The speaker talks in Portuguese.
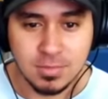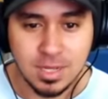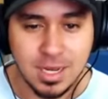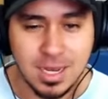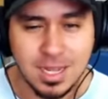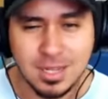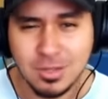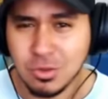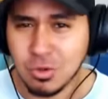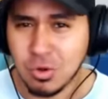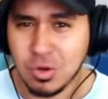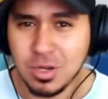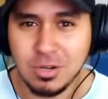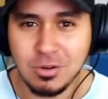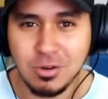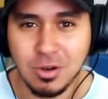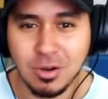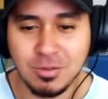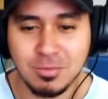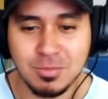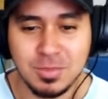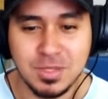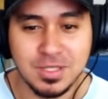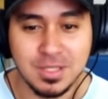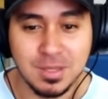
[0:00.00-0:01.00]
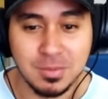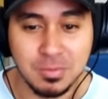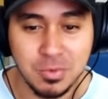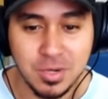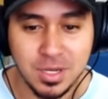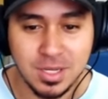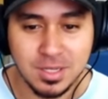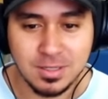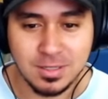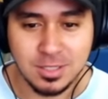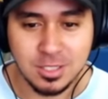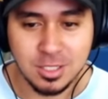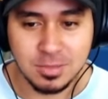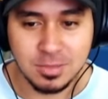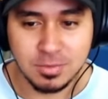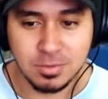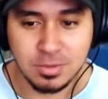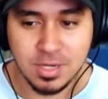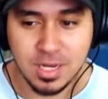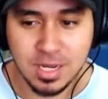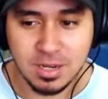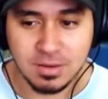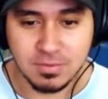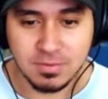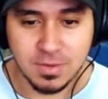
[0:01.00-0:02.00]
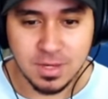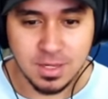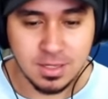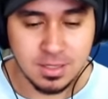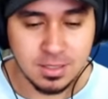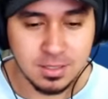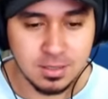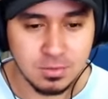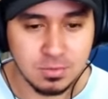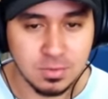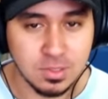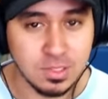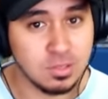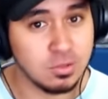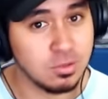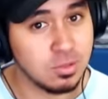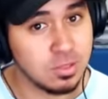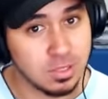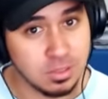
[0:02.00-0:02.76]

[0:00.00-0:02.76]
aleatório igual o Mr. President pra eu gravar. Vocês